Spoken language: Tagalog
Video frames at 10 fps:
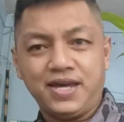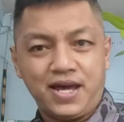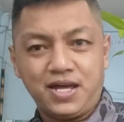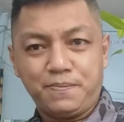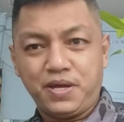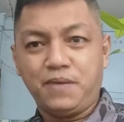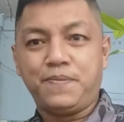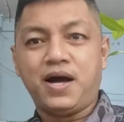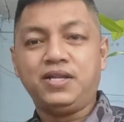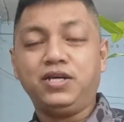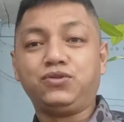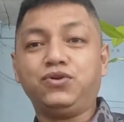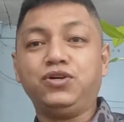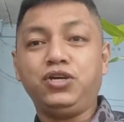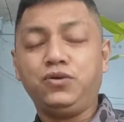Kaya ang kapayapaan na
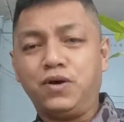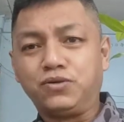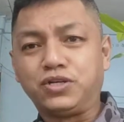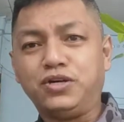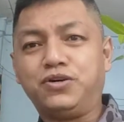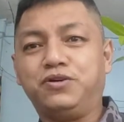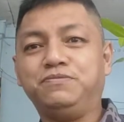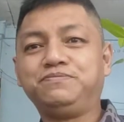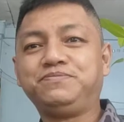ito iiwan ko sa iyo.